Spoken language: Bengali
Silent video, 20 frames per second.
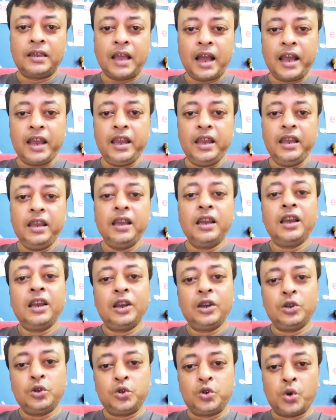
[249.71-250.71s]
তাই
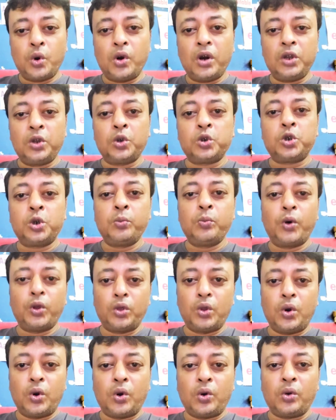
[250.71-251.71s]
জঙ্গি তোষণ
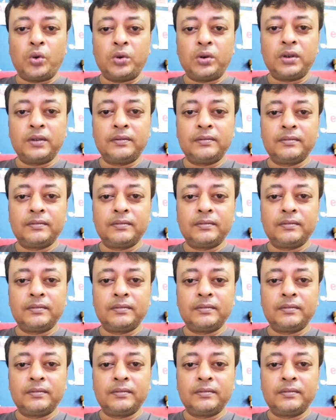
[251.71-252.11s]
বন্ধ করো